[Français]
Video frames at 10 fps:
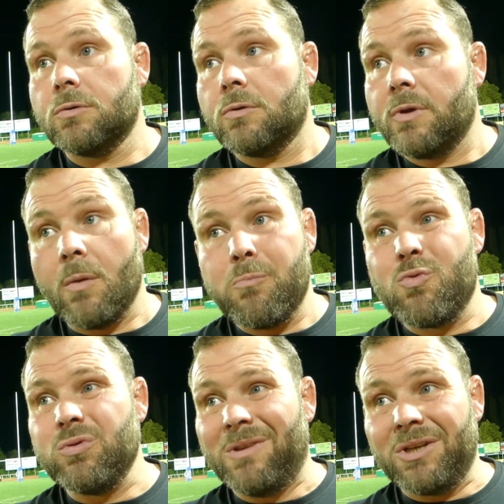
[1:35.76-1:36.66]
il y a
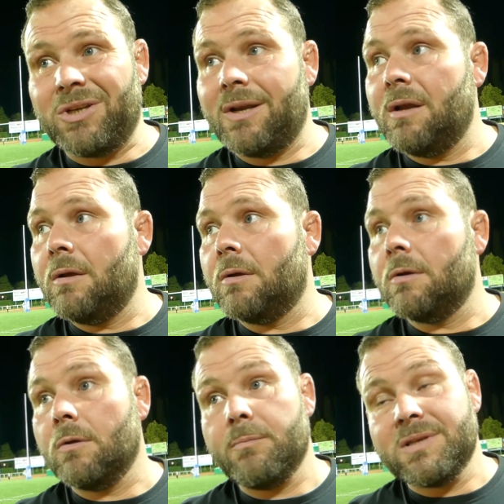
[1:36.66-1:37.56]
beaucoup de déchets.
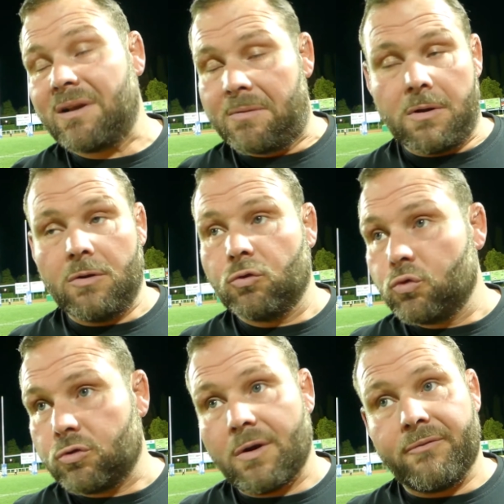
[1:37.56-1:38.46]
bizarrement, on
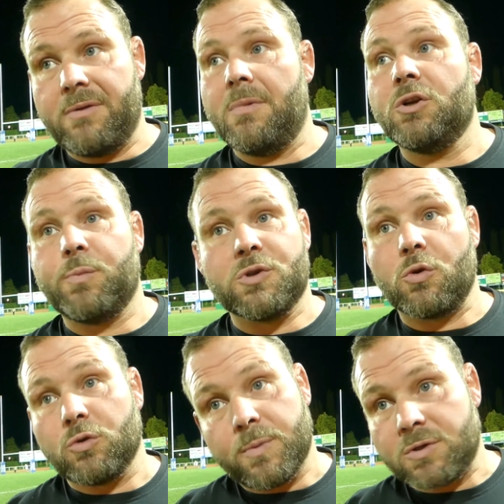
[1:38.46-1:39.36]
touche sur la fin de match parce
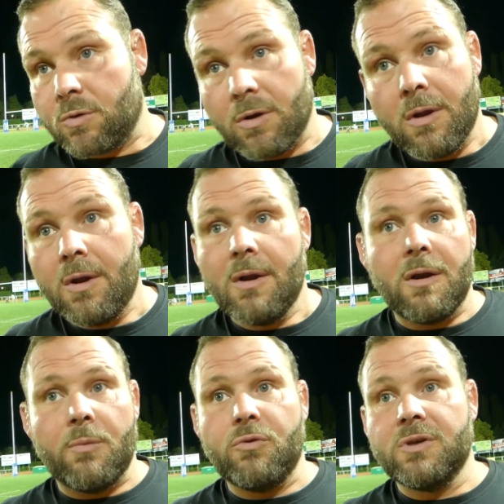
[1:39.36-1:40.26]
que je pense que
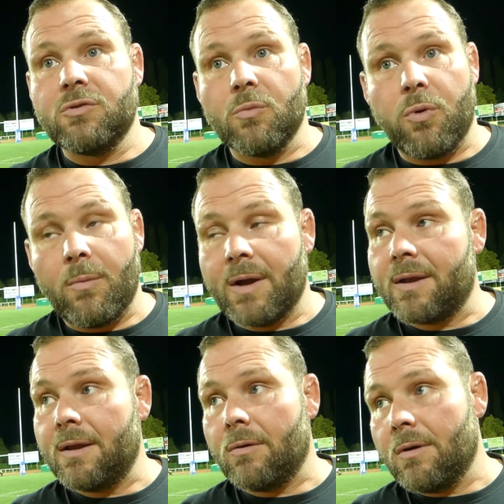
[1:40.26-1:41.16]
la munition pour
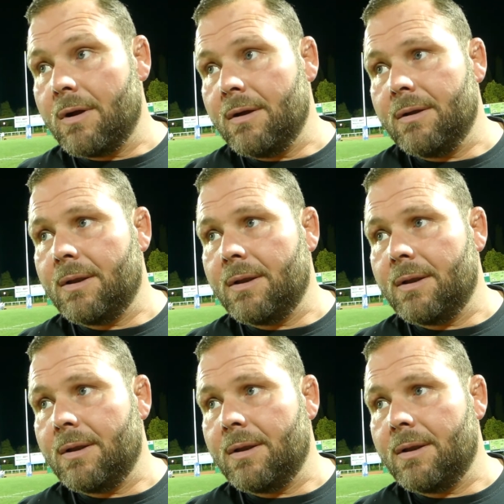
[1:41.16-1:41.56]
marquer, on l'a.